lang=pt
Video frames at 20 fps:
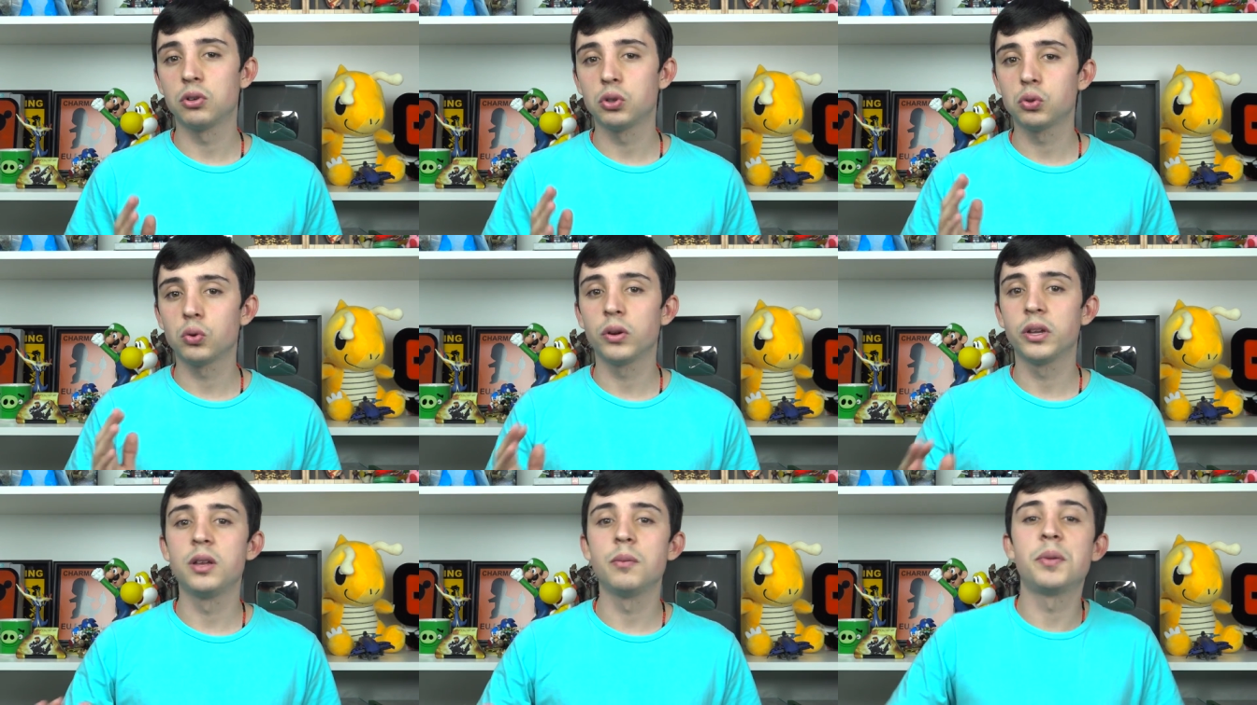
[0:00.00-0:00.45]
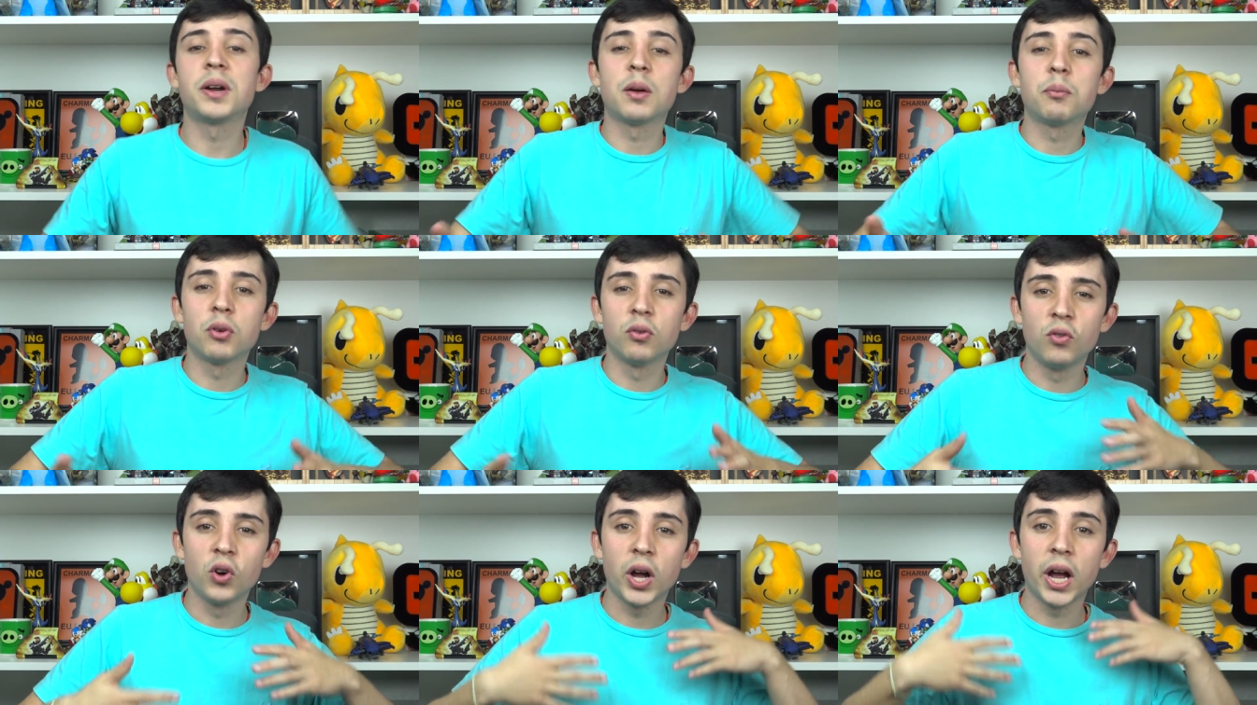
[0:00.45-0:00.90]
eu estou aqui para
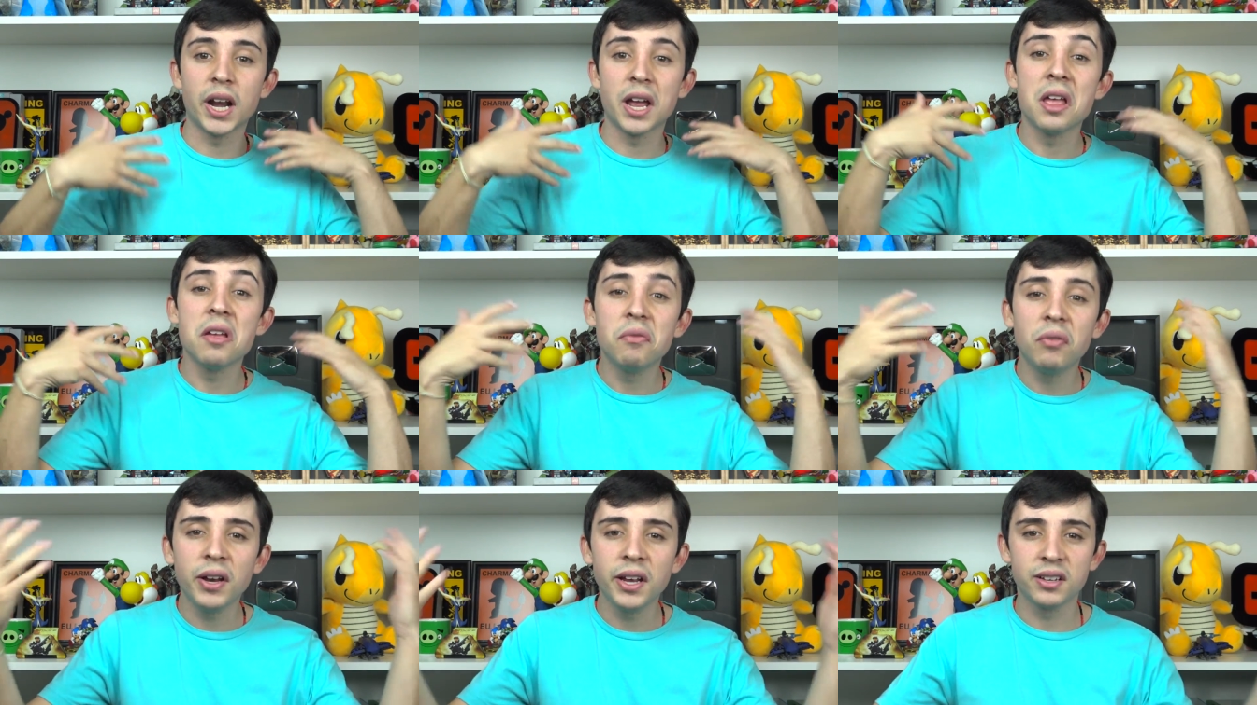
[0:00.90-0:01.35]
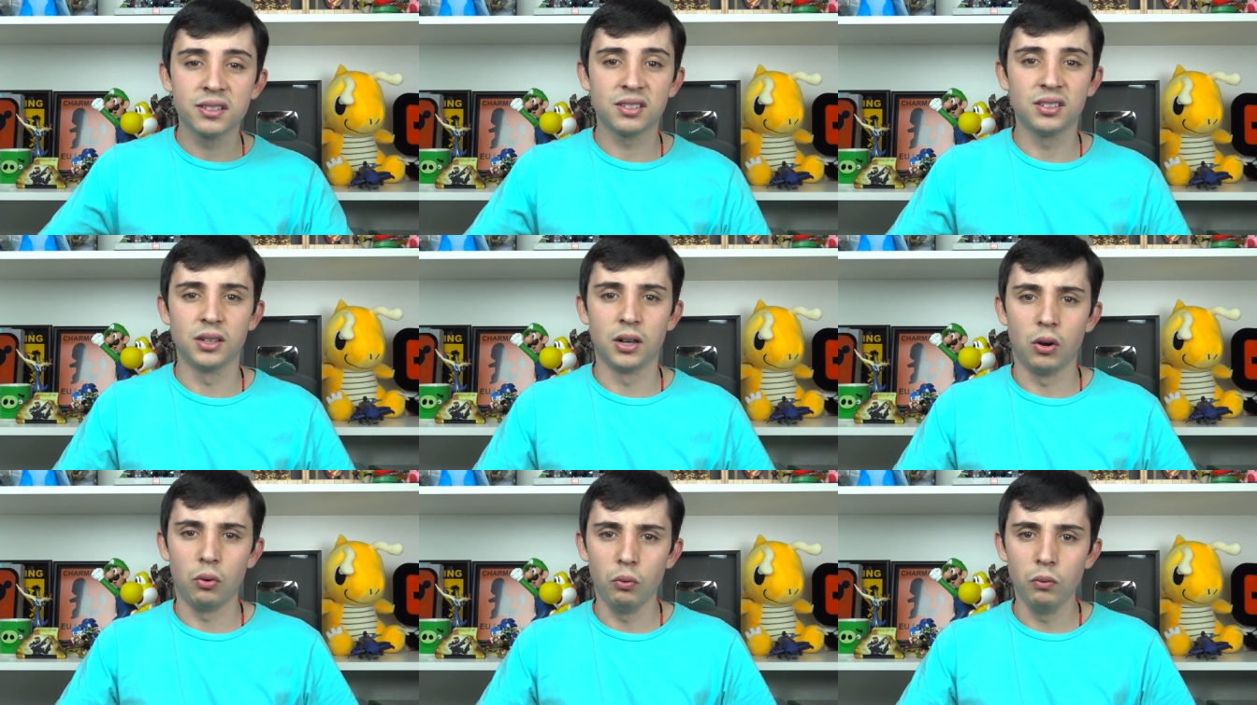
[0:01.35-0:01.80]
provocar
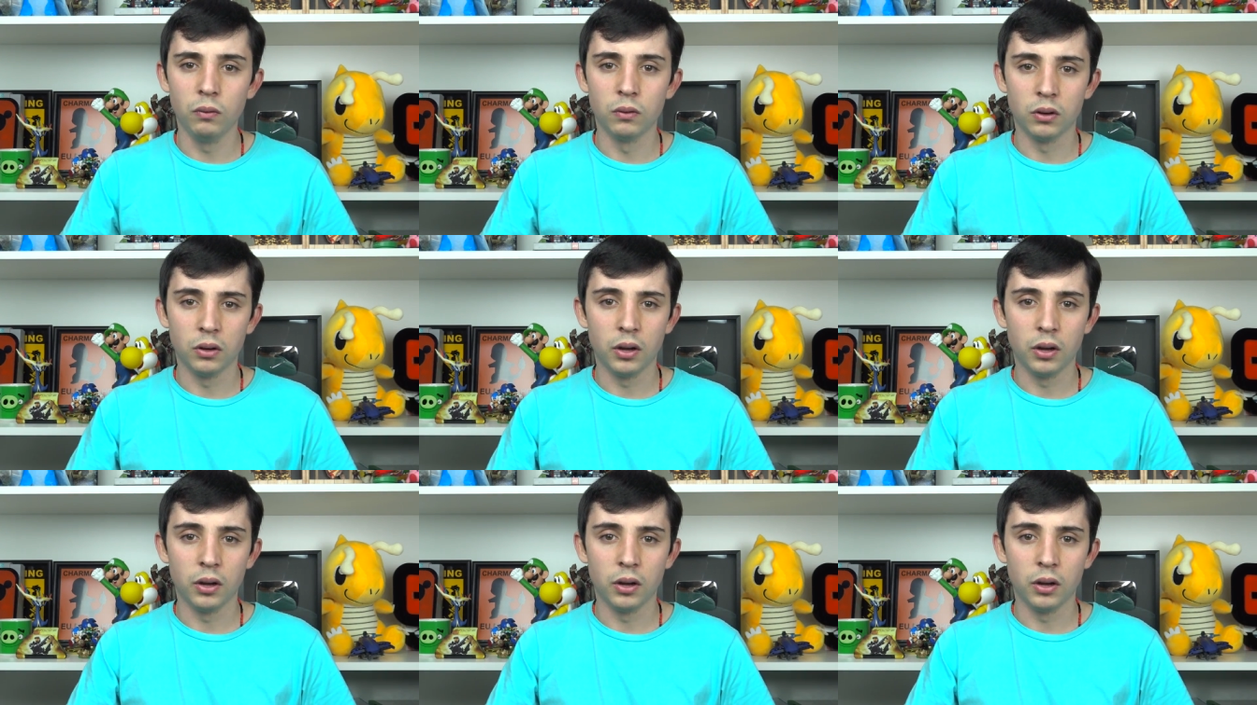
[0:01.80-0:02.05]
reflexão.